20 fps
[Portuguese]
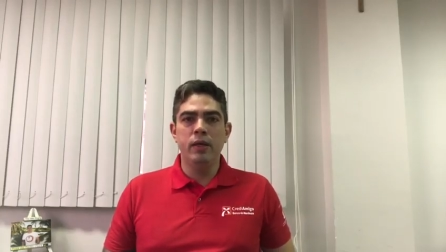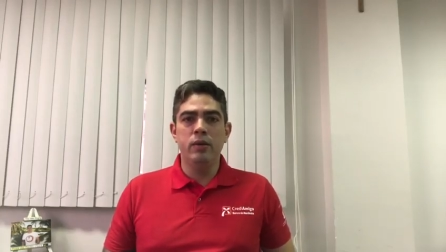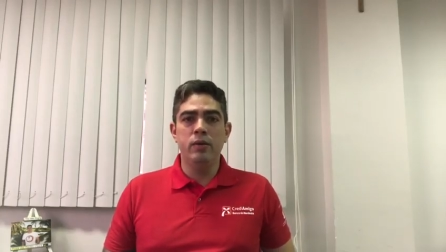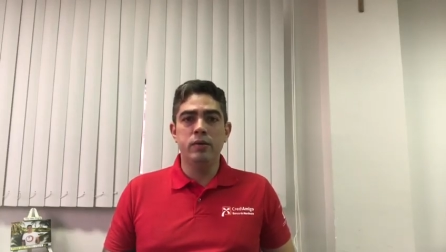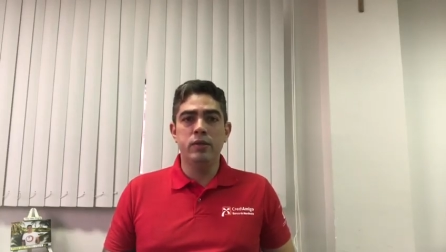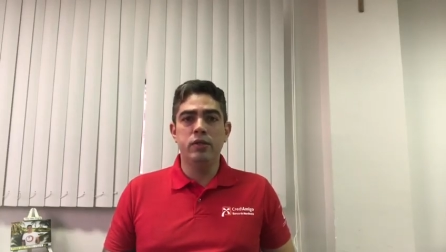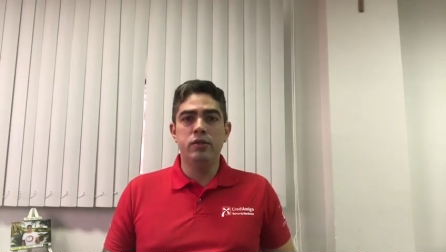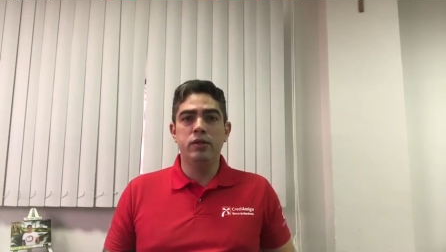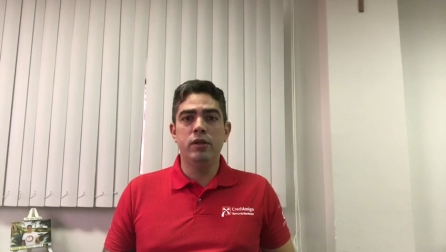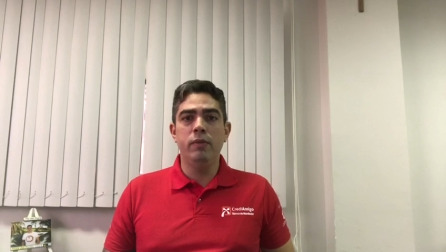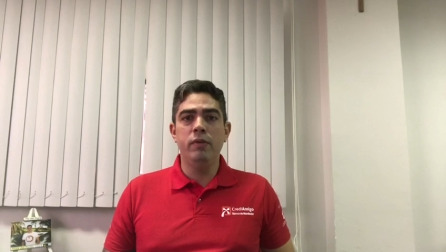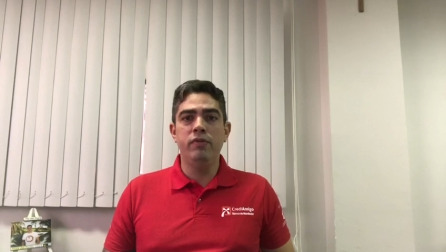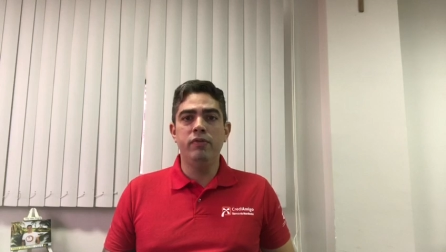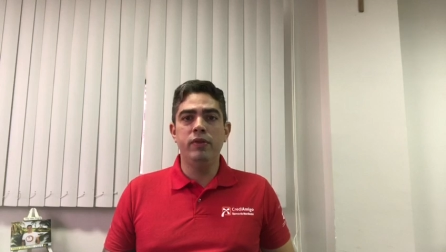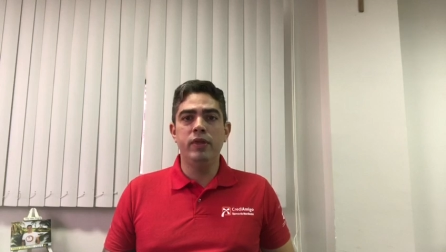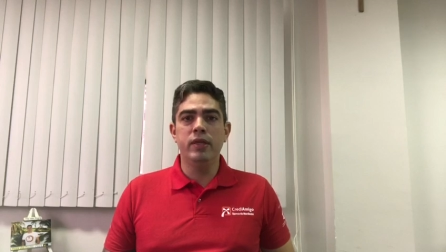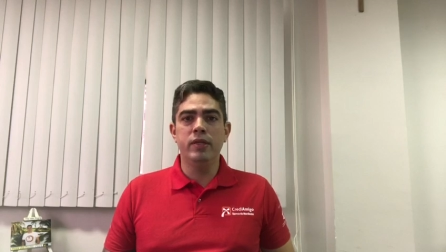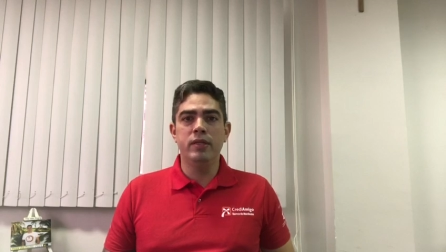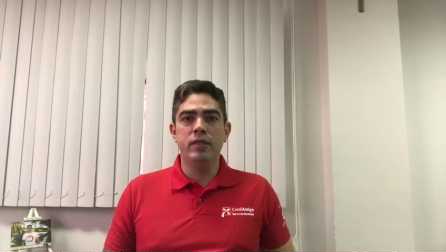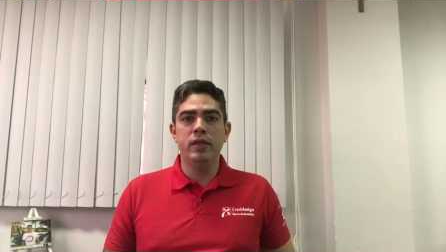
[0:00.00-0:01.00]
O sistema
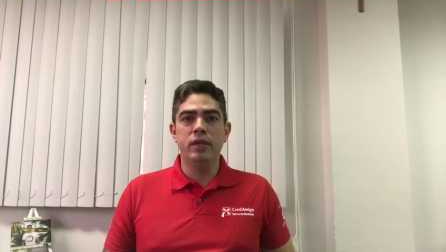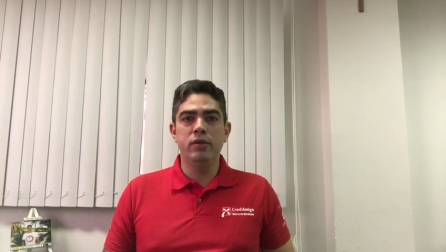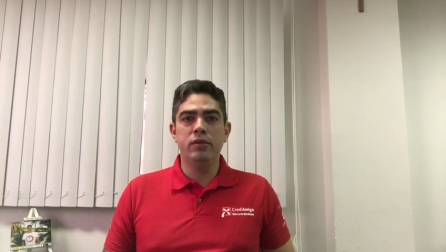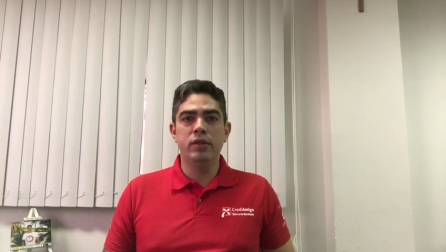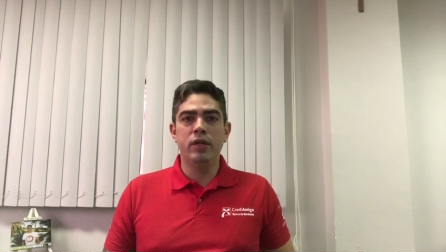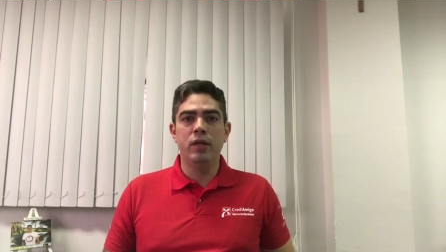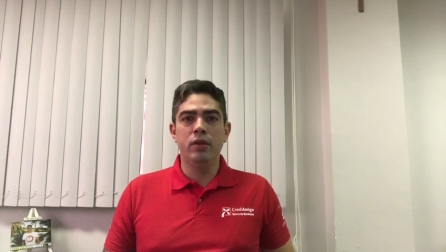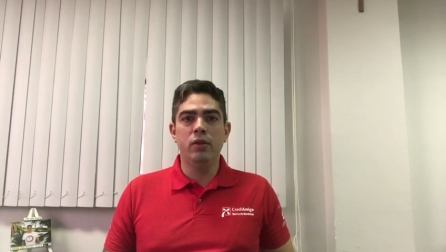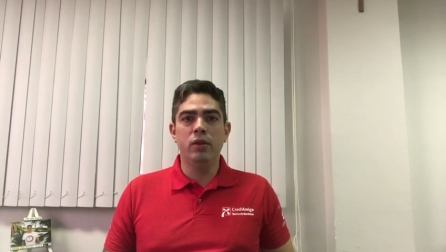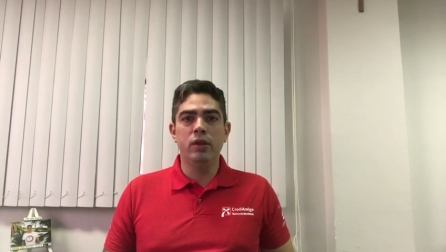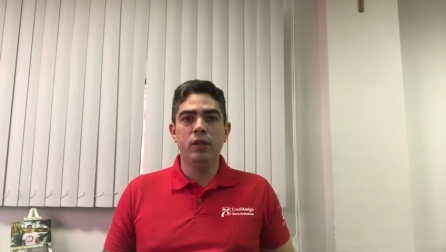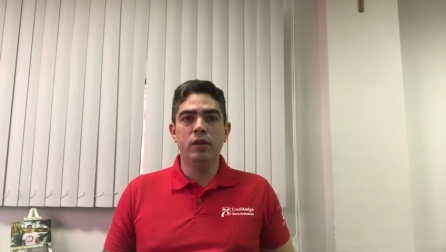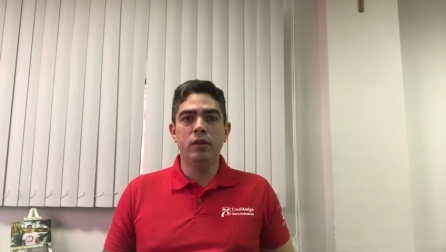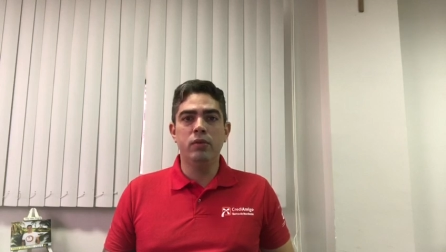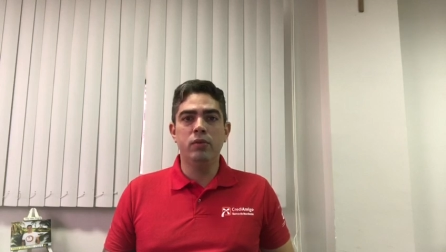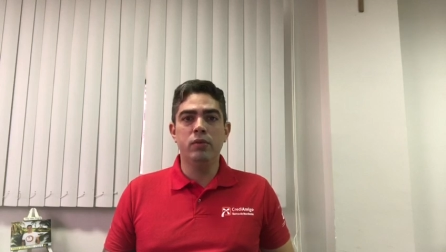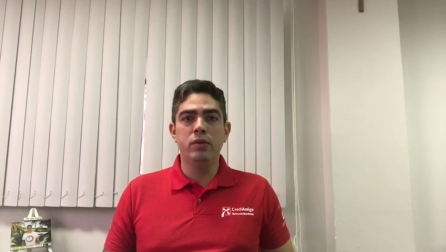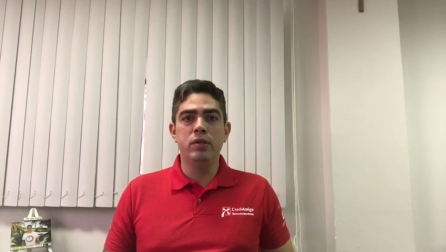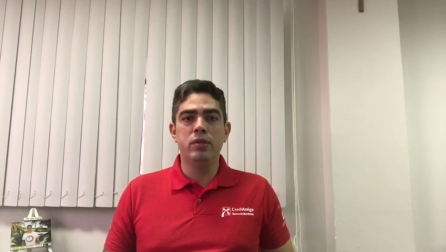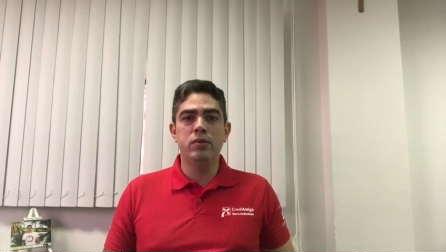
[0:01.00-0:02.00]
financeiro está adotando
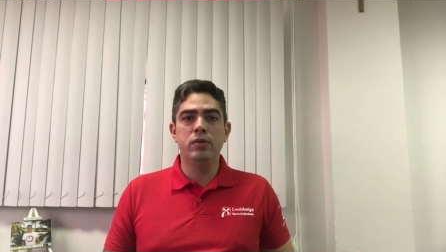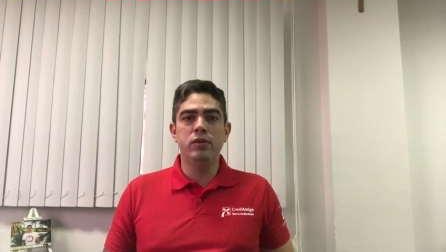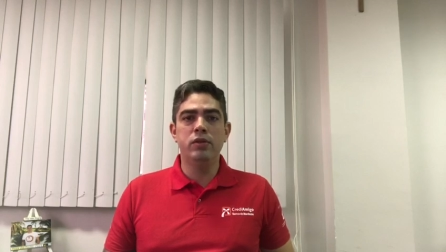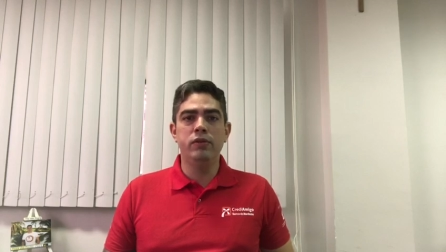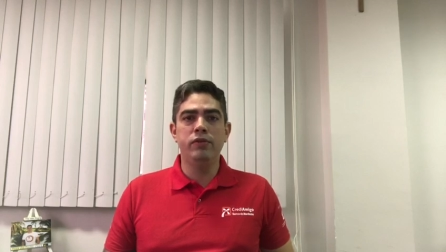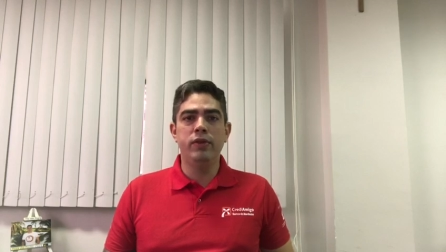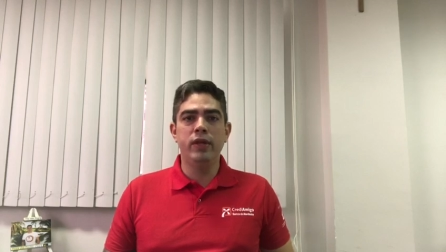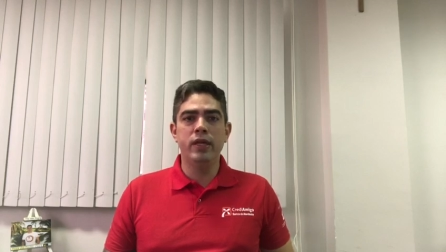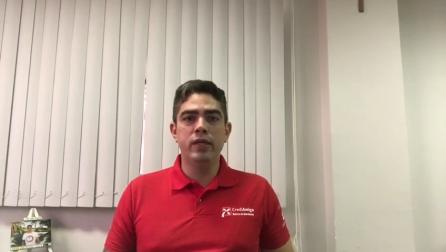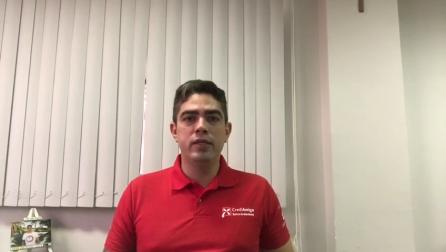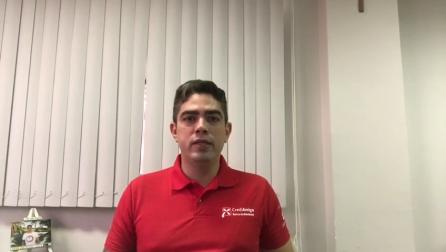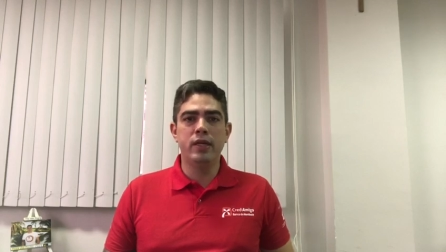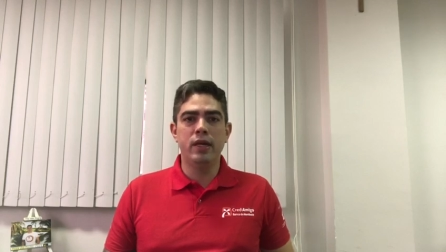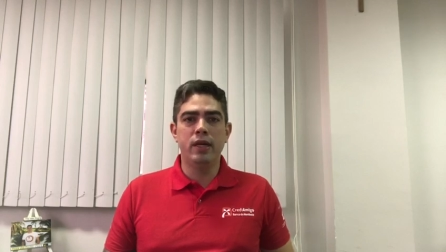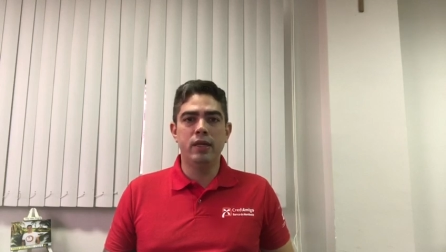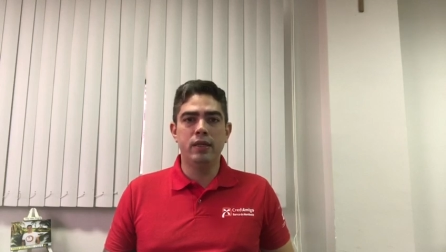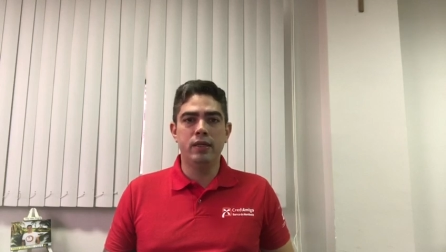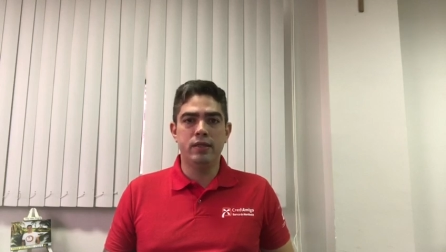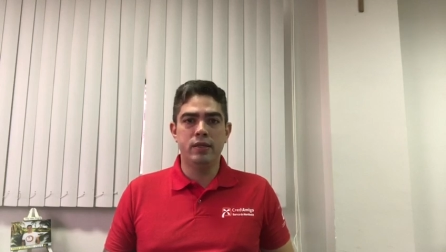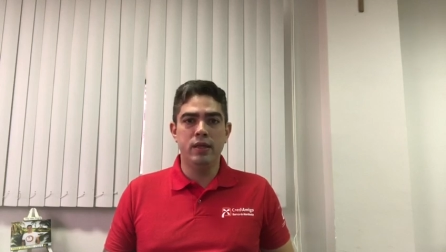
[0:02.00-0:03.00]
condições
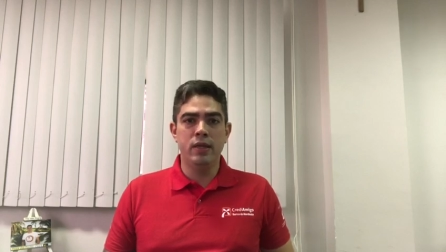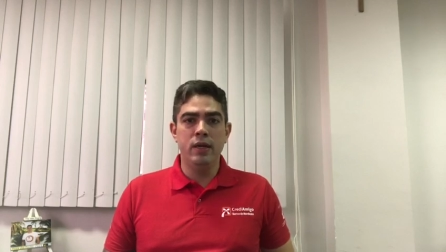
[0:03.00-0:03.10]
diferenciadas